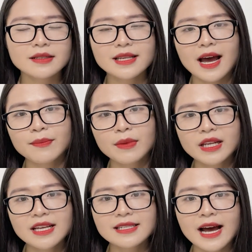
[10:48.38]
size
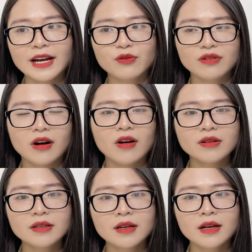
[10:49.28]
mini size của nó
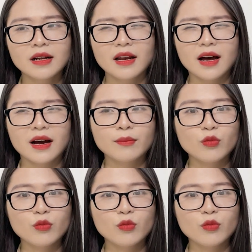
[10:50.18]
là